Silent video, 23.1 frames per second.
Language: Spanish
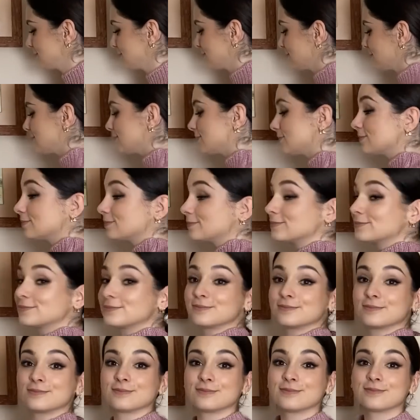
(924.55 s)
ve
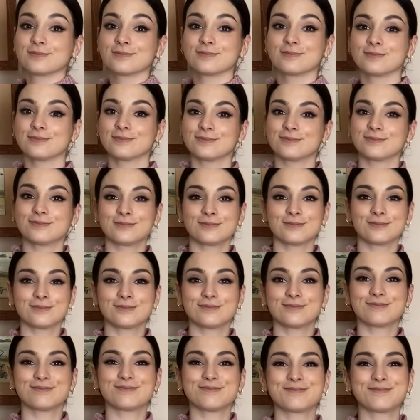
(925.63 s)
gigante porque tú eres muy pequeño.
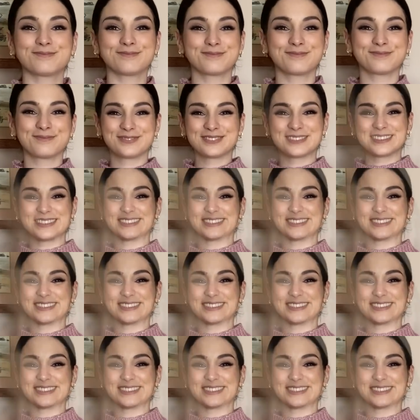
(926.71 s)
Bueno, da igual.